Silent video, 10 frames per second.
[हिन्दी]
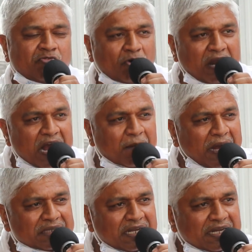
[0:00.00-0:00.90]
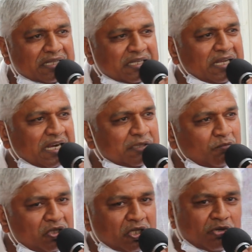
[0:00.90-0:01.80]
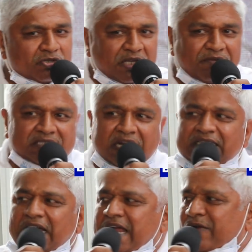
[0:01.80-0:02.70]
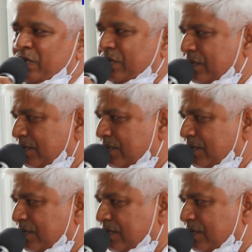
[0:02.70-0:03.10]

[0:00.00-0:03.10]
वो अलग बात है कि तथागत बुद्ध की उसी विचारधारा को